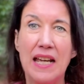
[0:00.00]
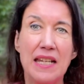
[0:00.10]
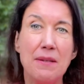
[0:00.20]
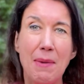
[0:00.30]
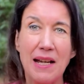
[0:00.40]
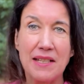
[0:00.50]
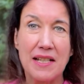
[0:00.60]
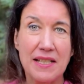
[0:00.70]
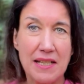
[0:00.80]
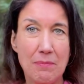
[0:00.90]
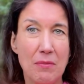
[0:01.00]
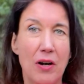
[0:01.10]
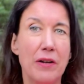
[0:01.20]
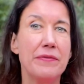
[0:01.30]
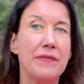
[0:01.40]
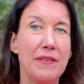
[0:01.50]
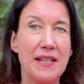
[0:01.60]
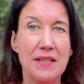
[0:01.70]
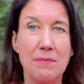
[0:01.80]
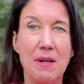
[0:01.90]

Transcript: Ich mache das eben oft, wenn zum